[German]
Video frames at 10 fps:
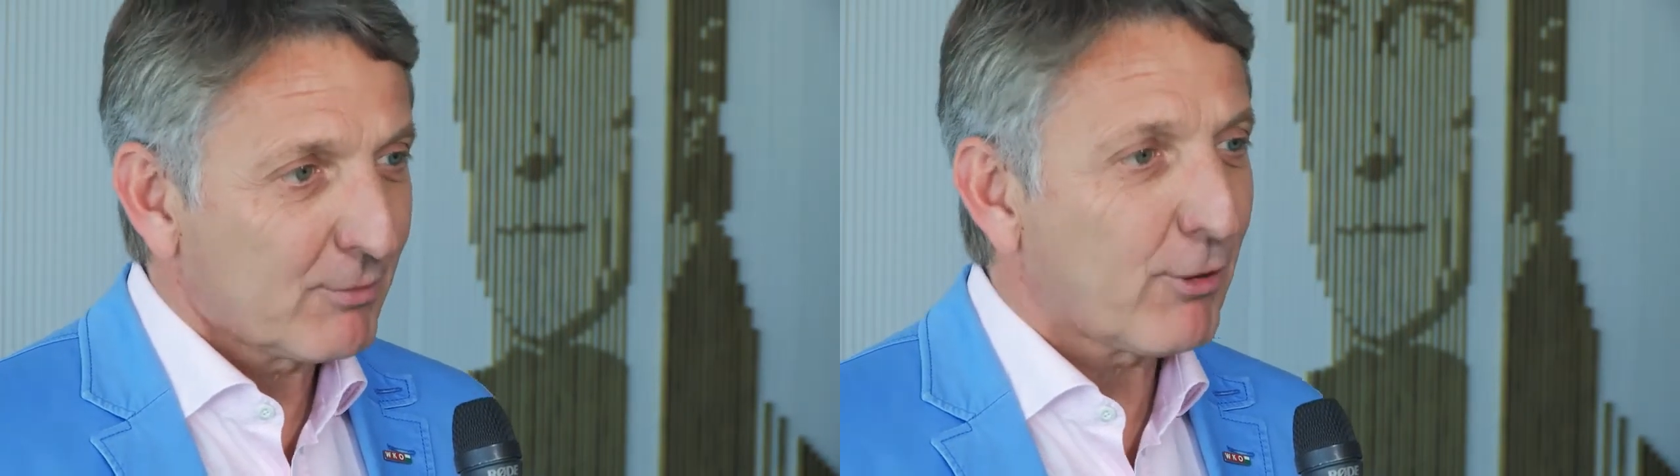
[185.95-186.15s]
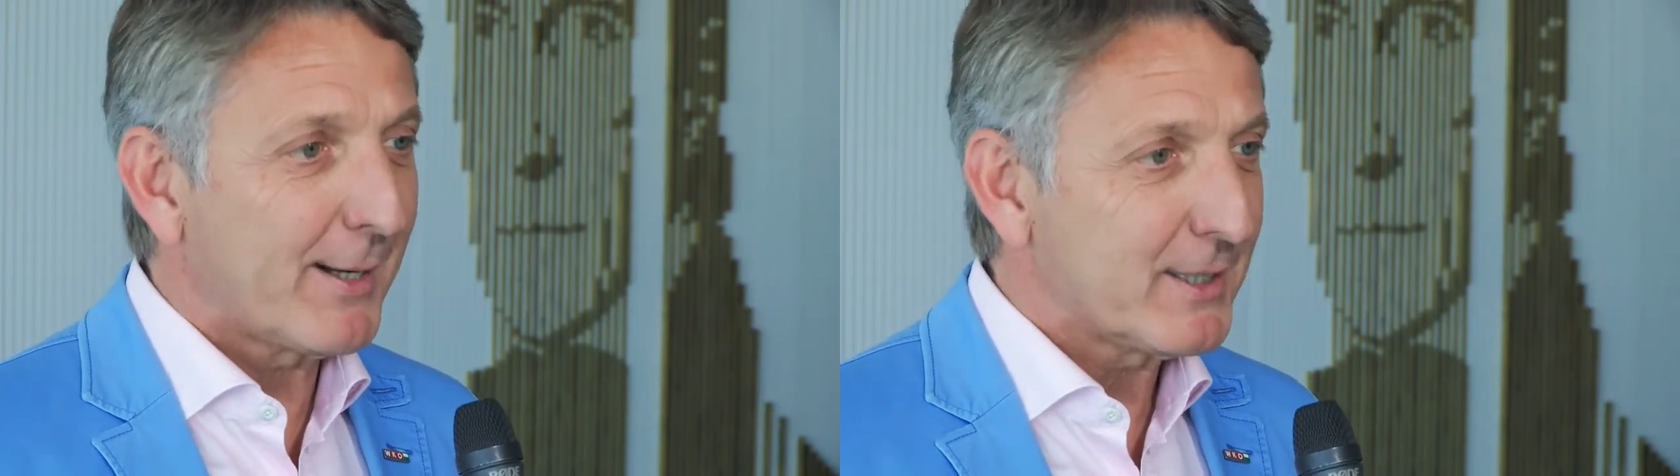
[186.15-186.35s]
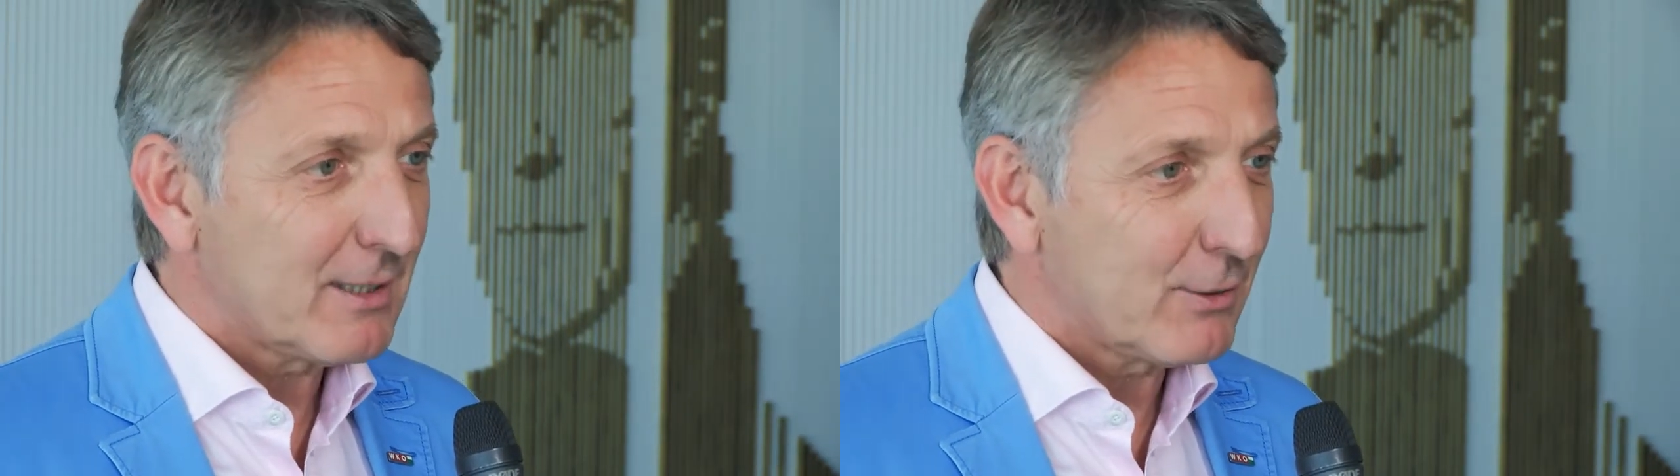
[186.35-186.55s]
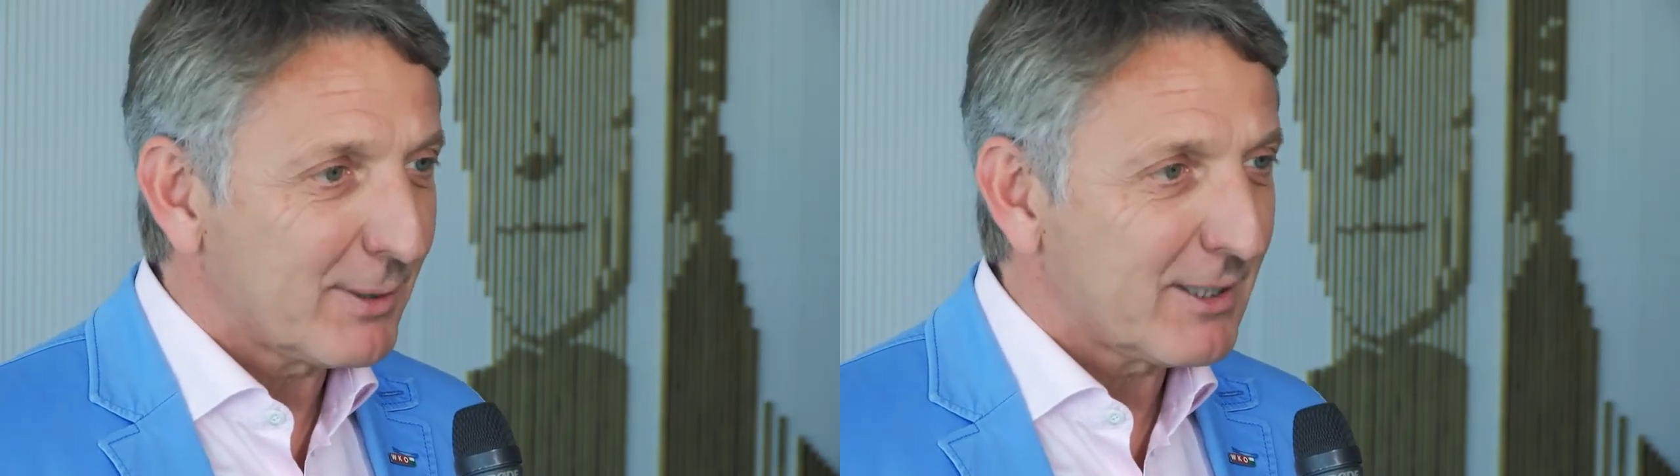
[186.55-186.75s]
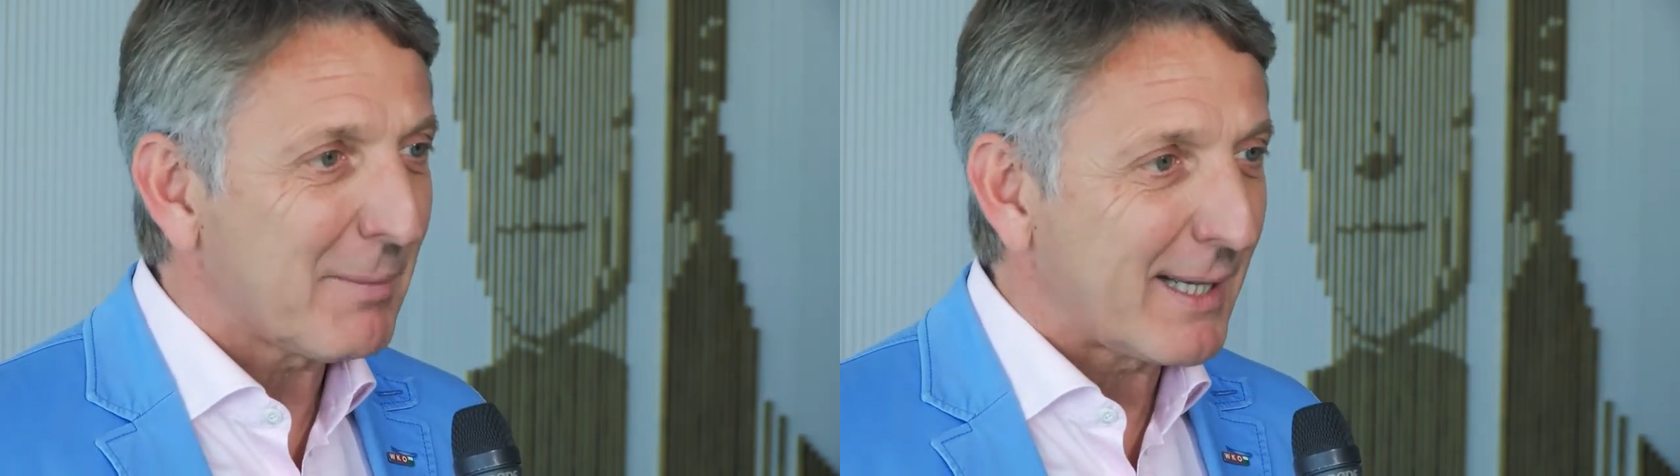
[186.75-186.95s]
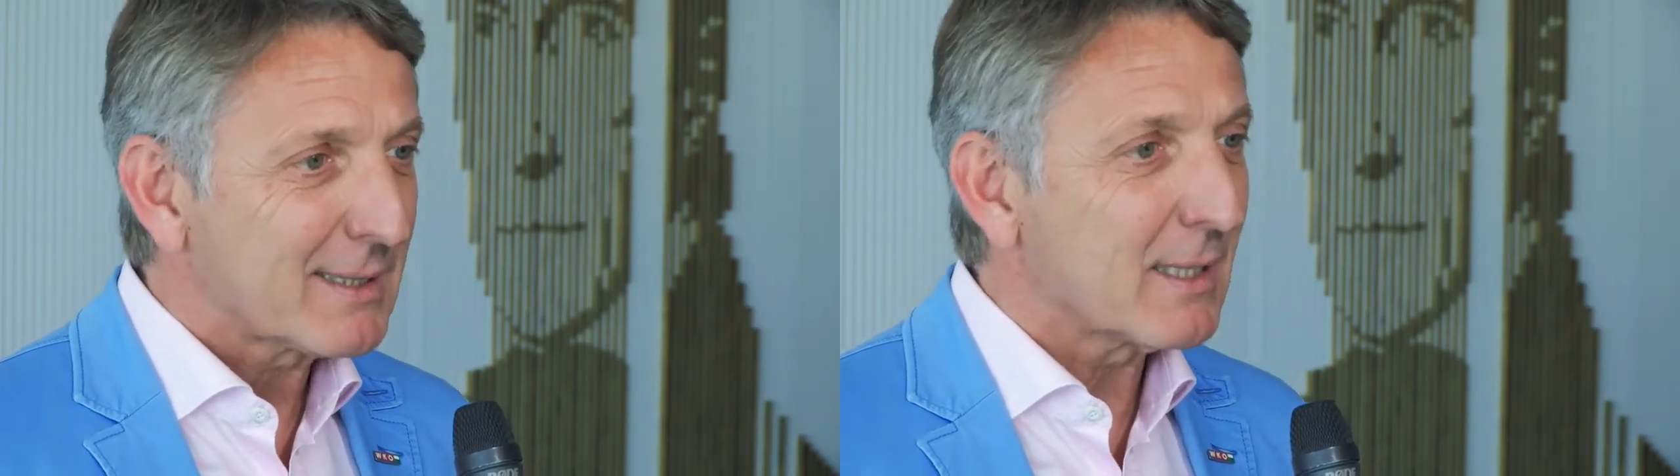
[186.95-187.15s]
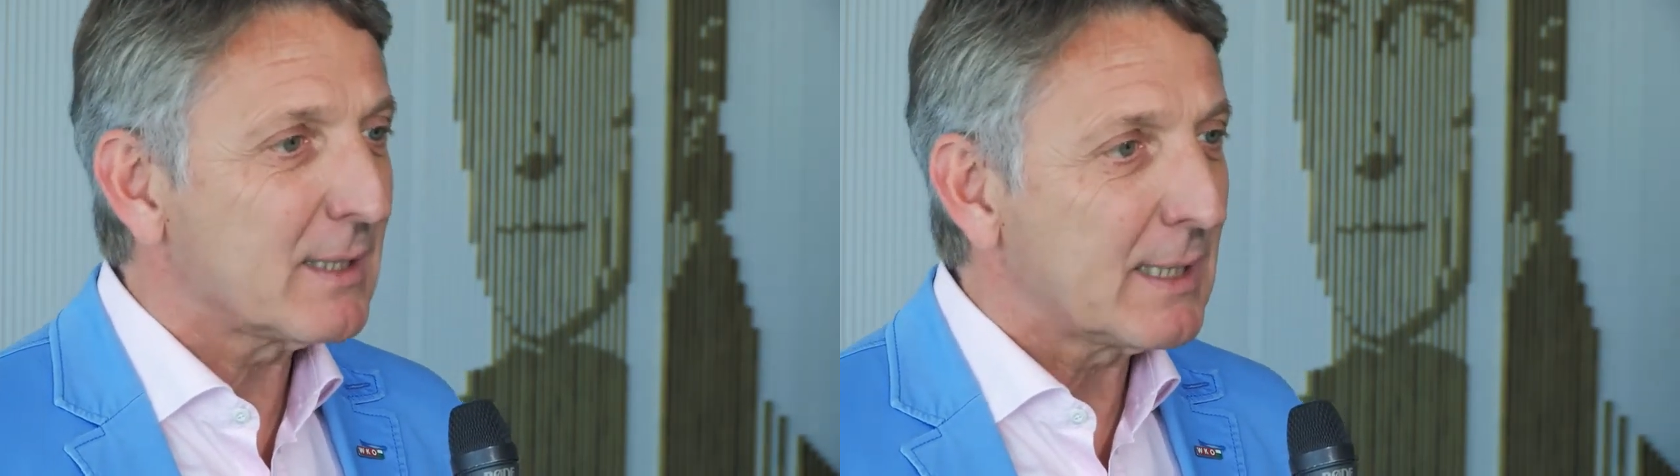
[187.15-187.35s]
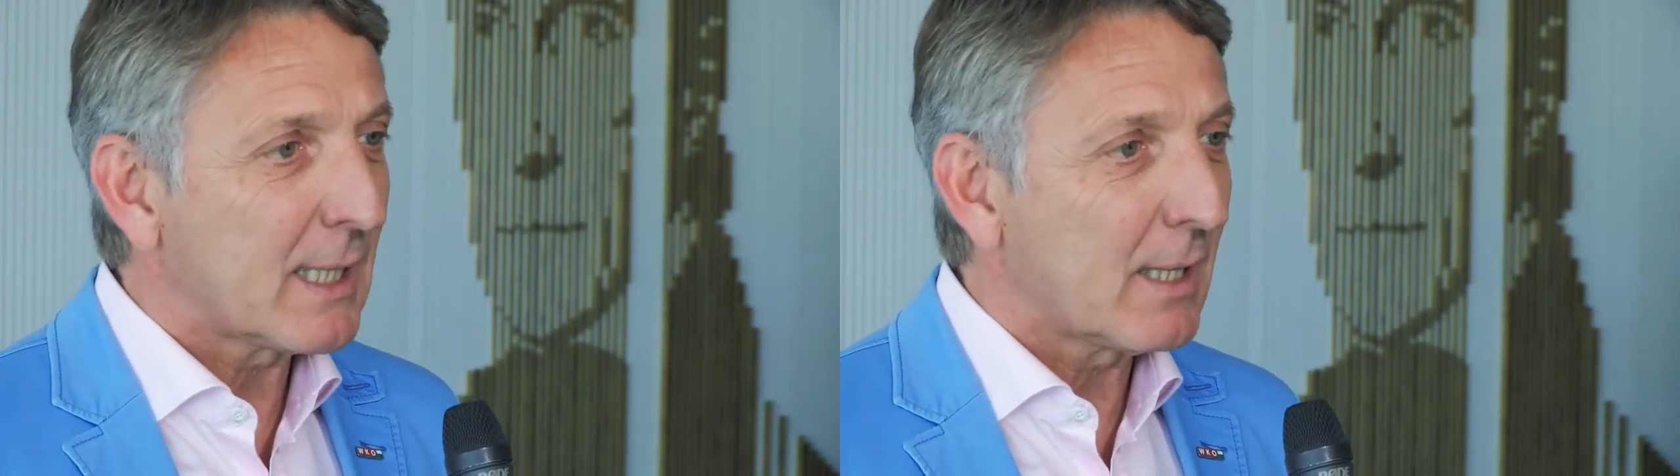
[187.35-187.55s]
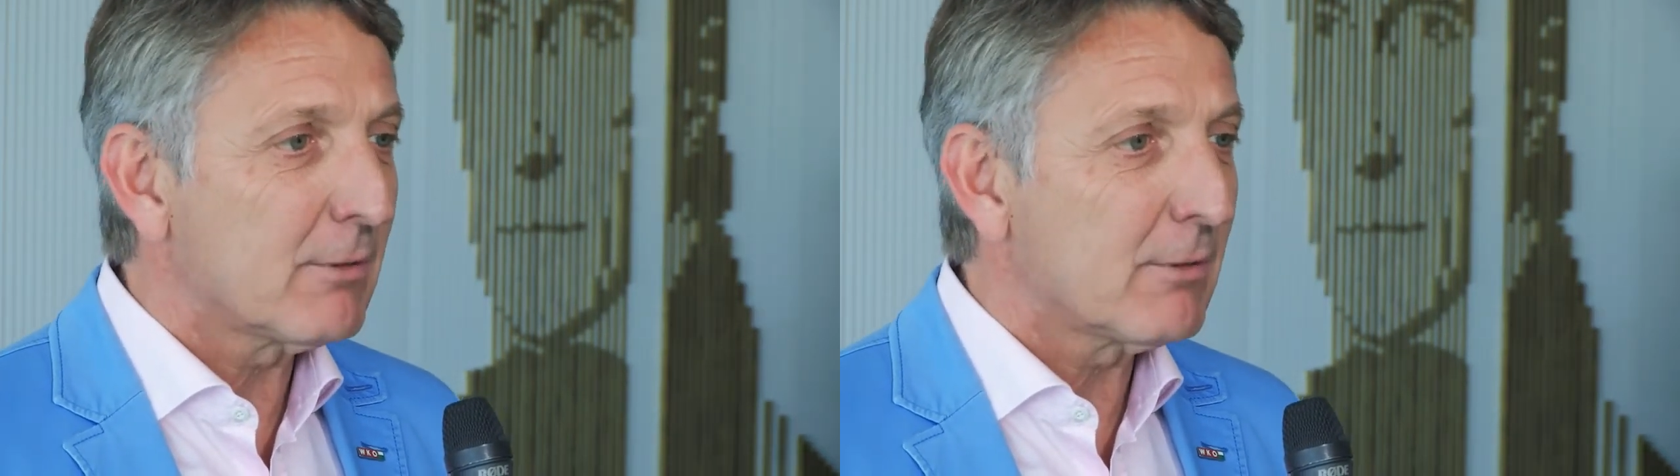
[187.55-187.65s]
man freut sich über den Meistertitel,